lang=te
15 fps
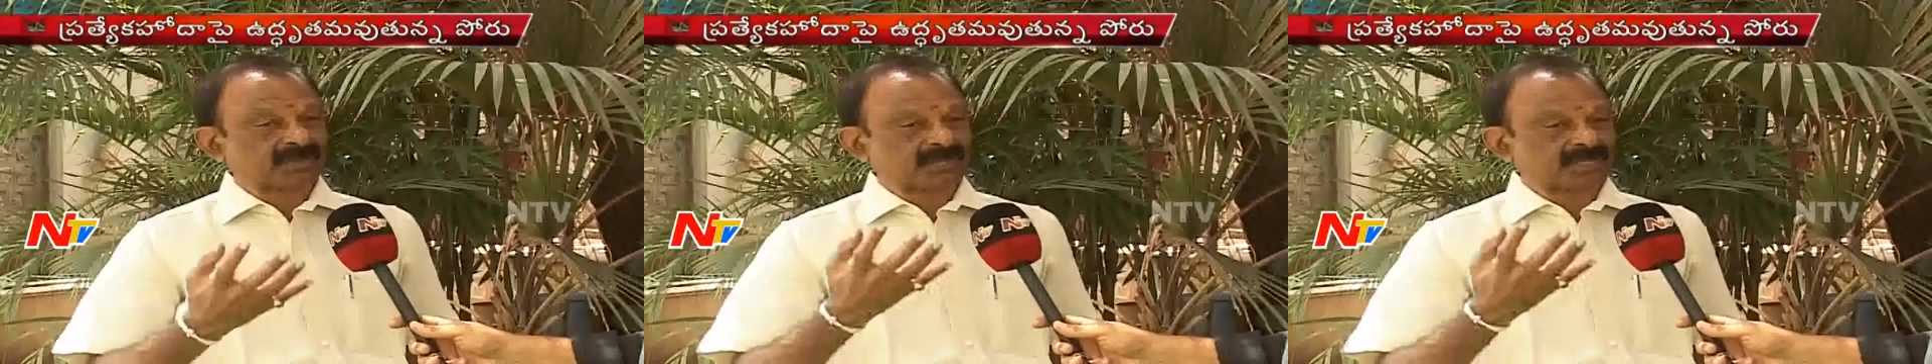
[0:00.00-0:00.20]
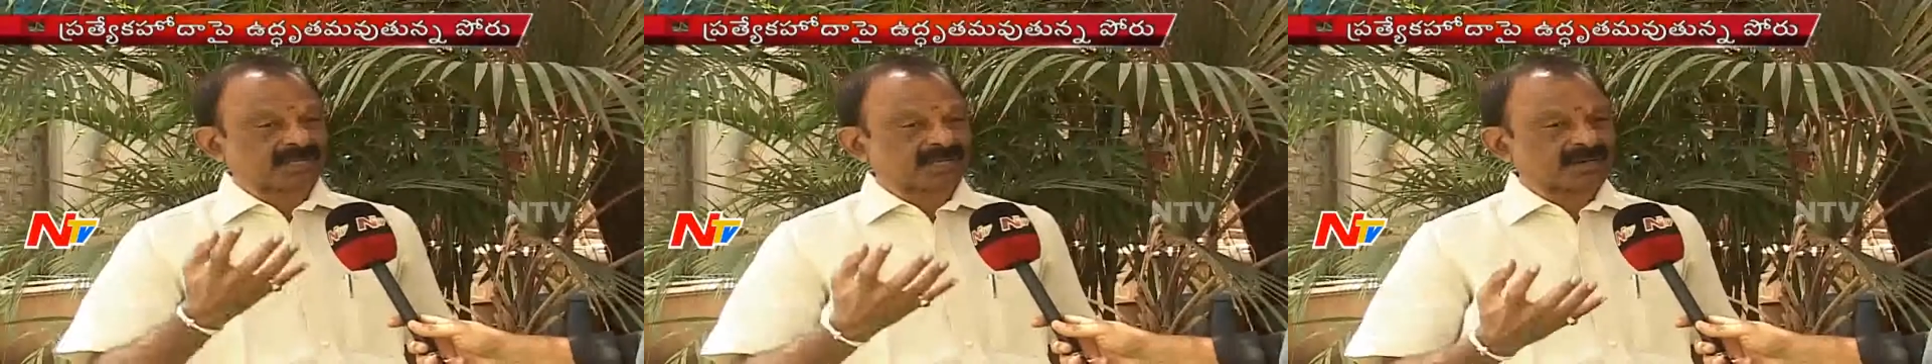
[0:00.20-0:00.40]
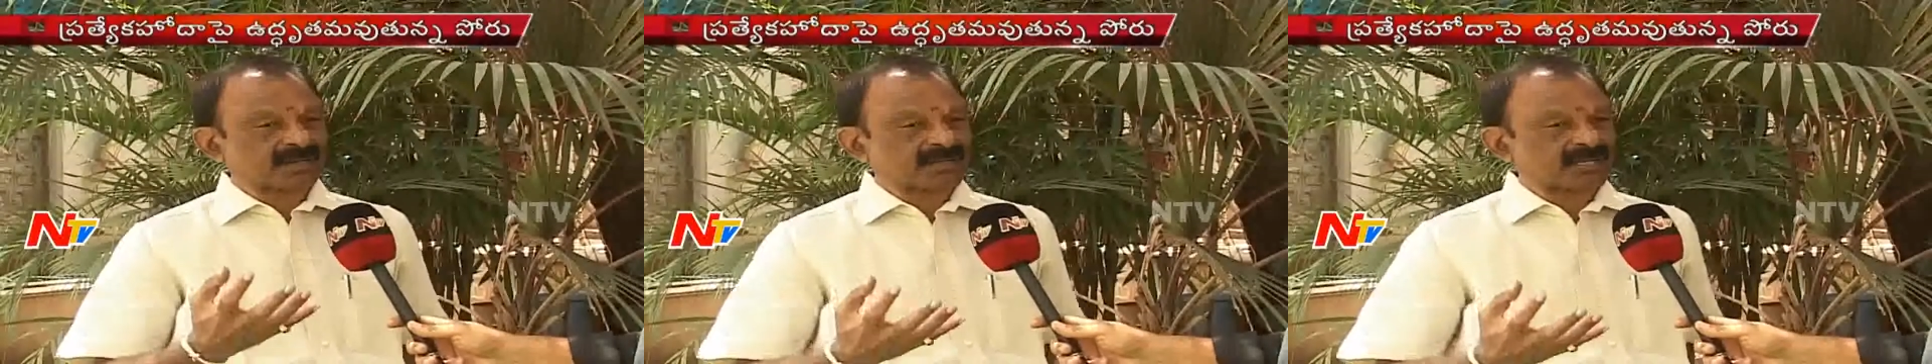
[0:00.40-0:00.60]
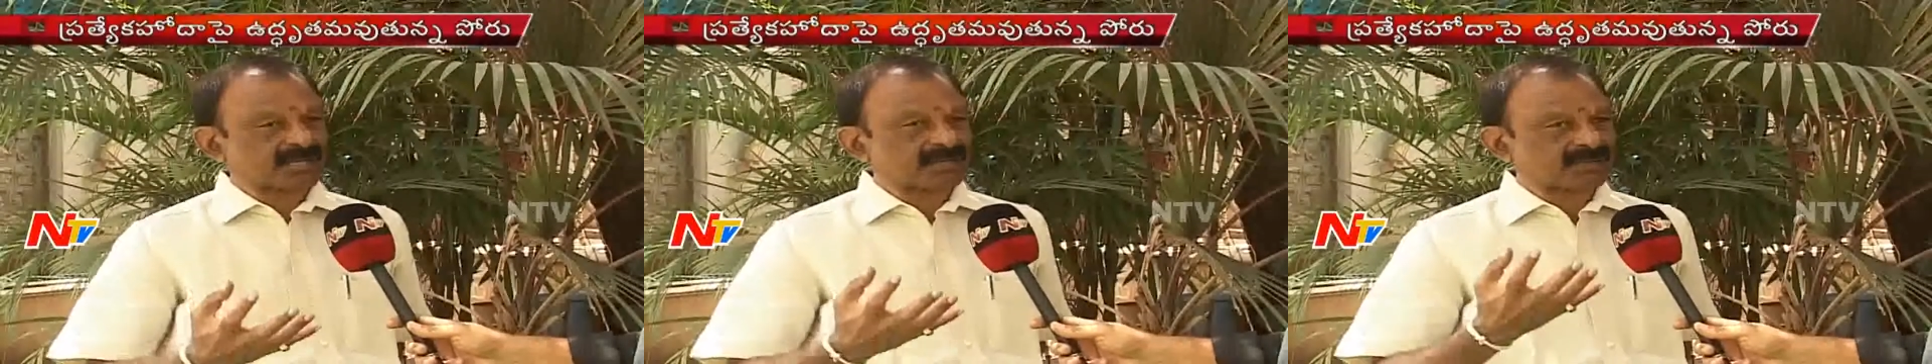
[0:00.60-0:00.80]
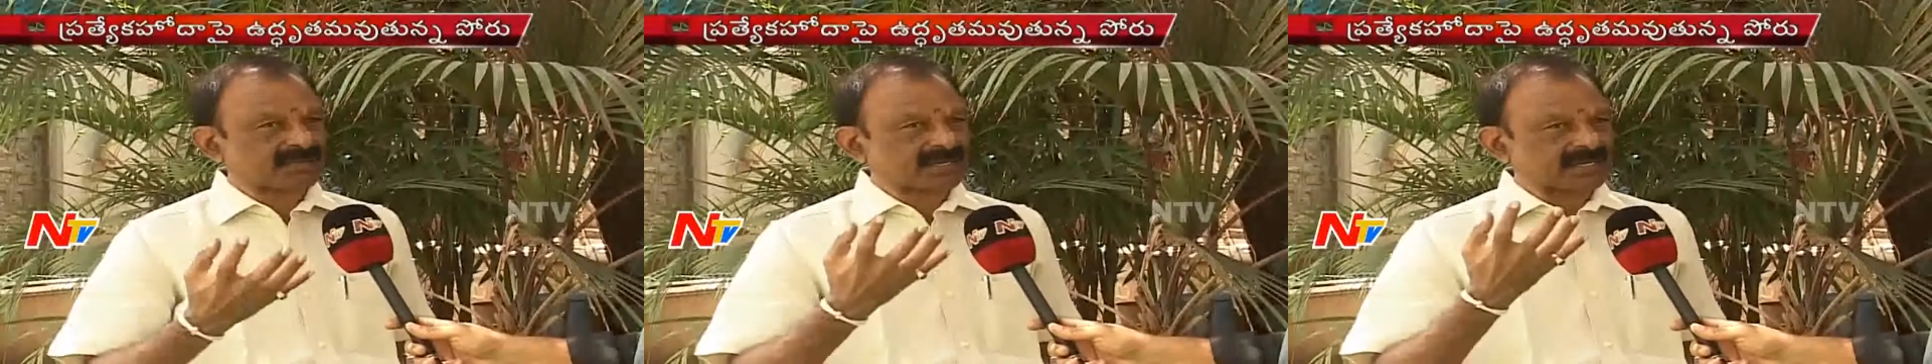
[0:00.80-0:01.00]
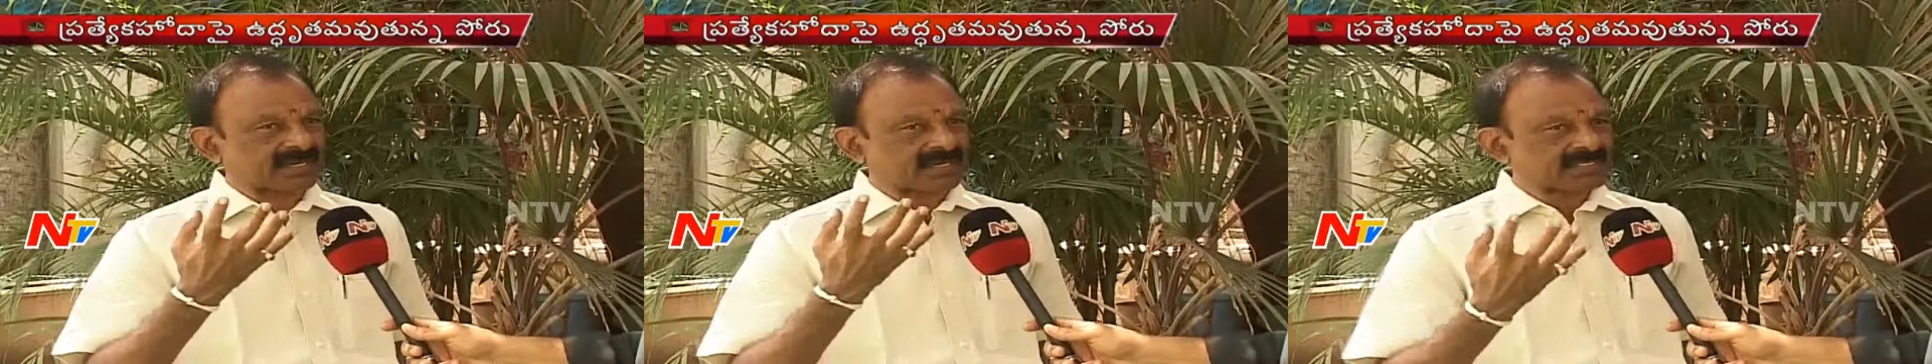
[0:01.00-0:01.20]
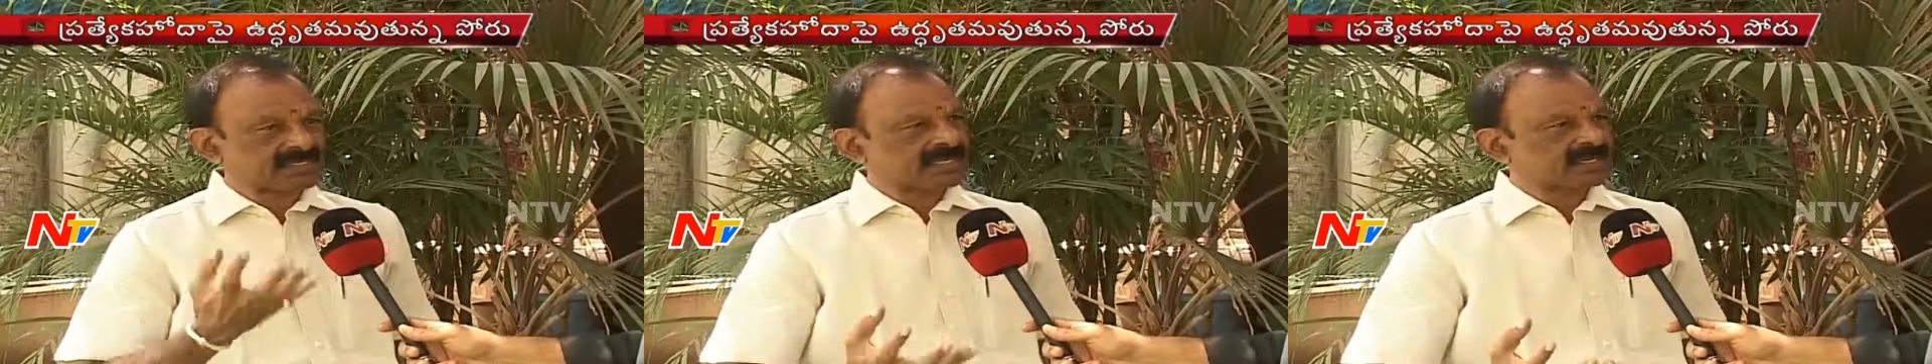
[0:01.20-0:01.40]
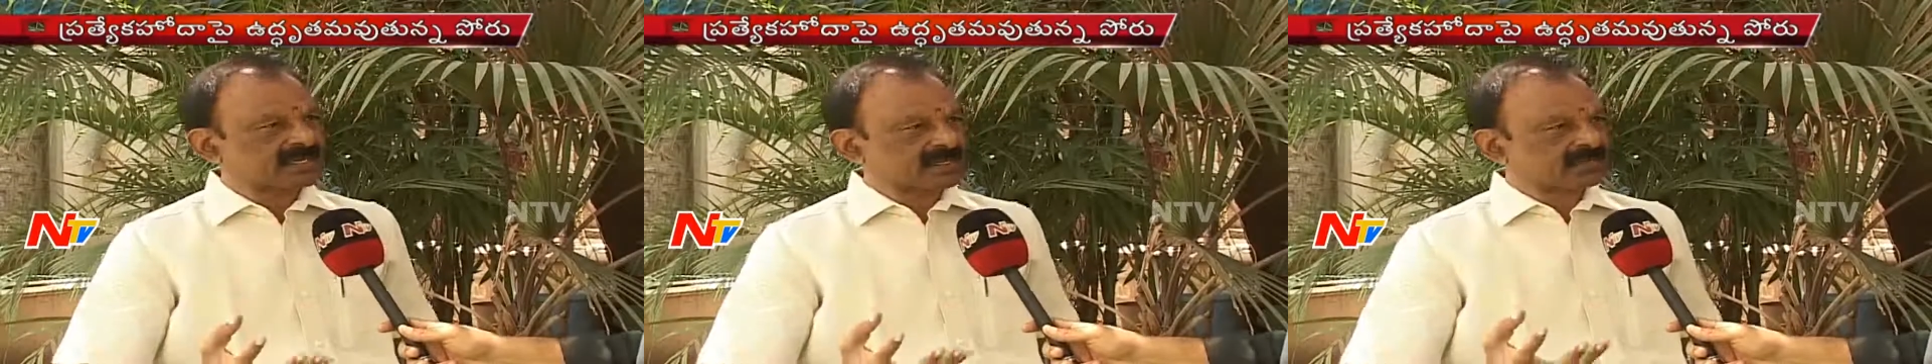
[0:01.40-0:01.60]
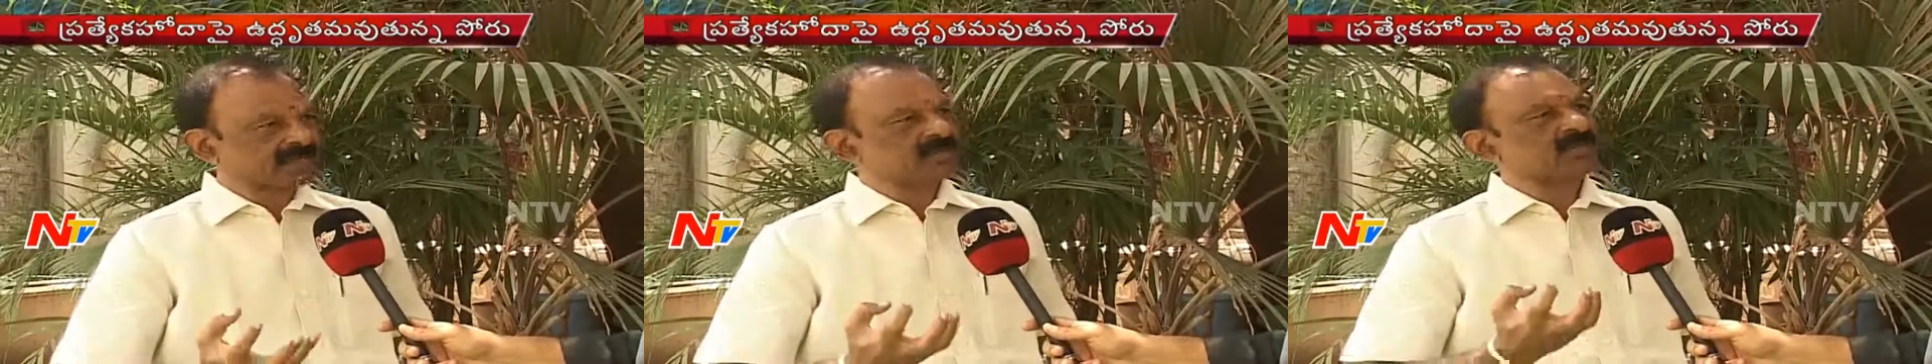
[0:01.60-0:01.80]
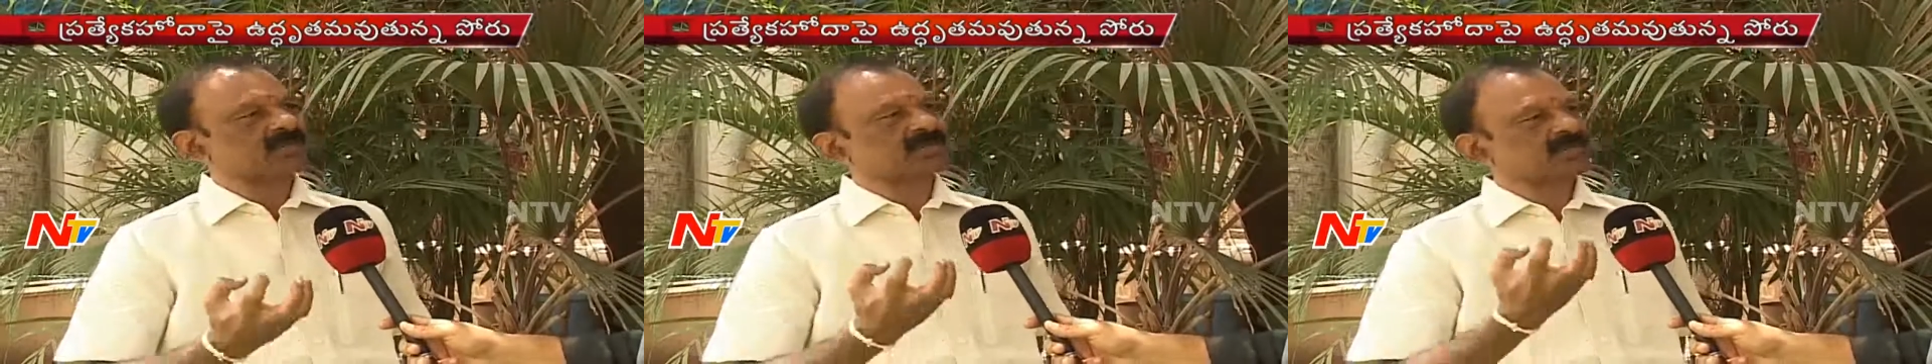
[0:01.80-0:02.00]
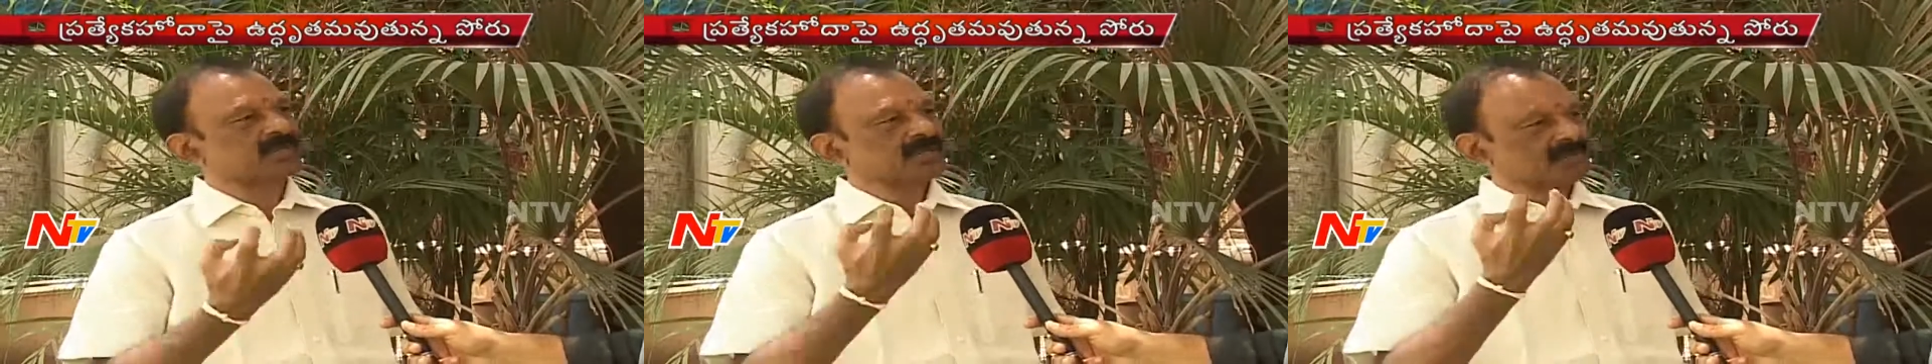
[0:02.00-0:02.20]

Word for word: ప్రధానమైనటువంటి అజెండాకు ఈరోజు